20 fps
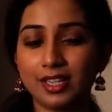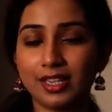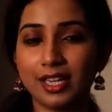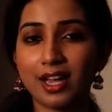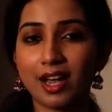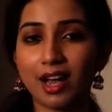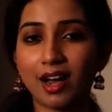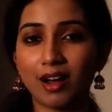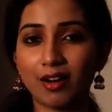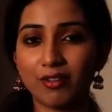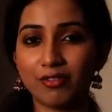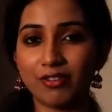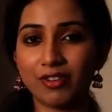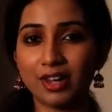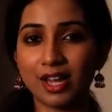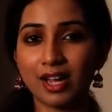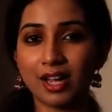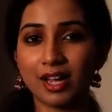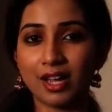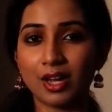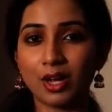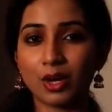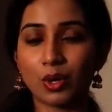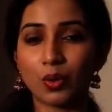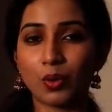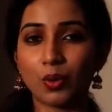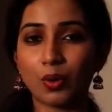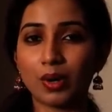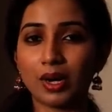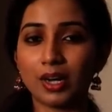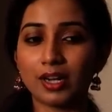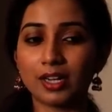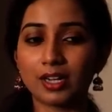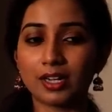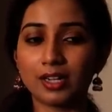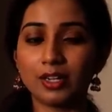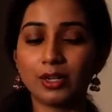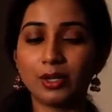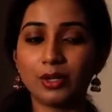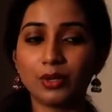लिखाव को
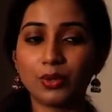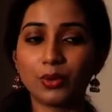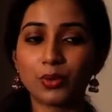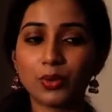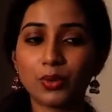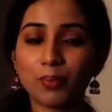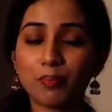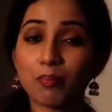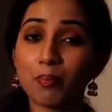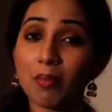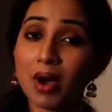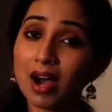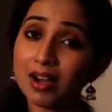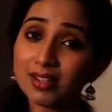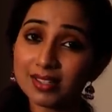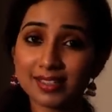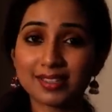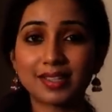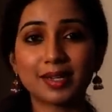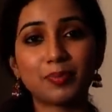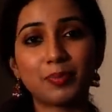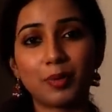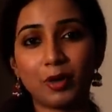लोगों मास तक